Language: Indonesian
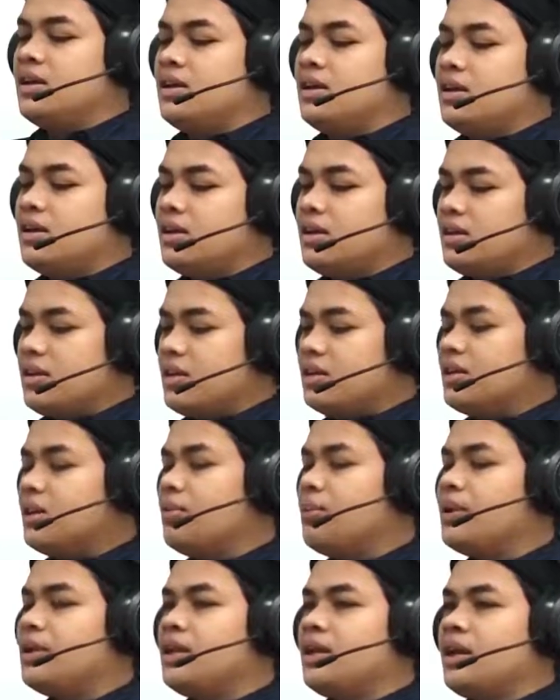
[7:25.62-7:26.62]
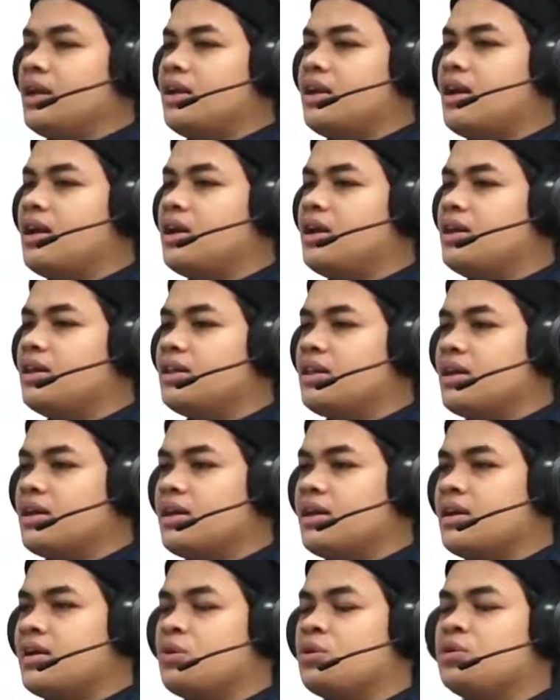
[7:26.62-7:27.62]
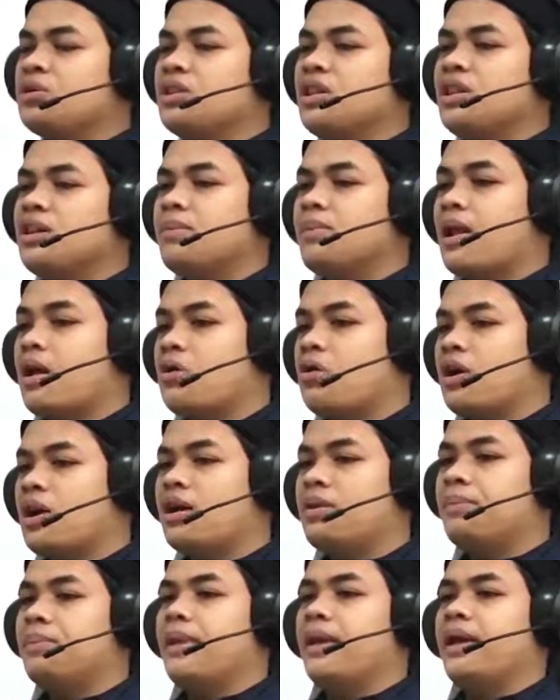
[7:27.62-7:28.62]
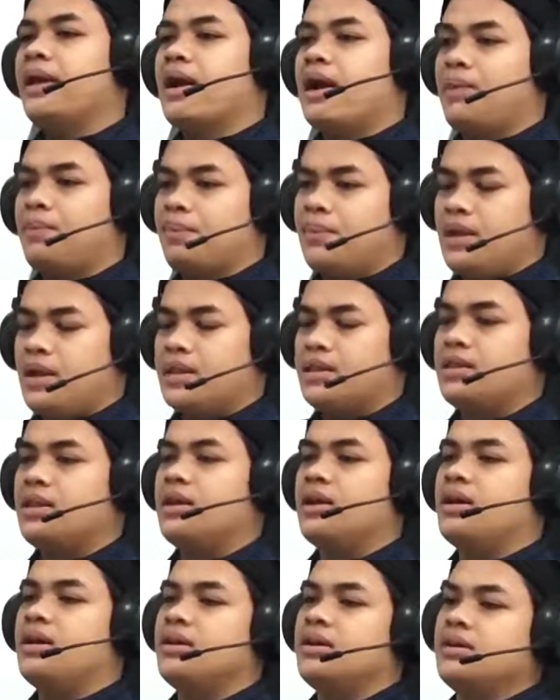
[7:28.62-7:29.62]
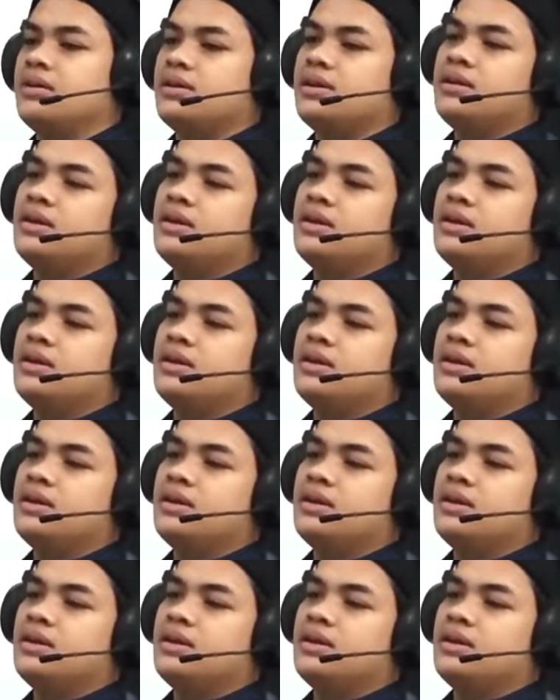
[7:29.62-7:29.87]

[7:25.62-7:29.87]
ya yang terpenting adalah kita rutin melakukan backup data.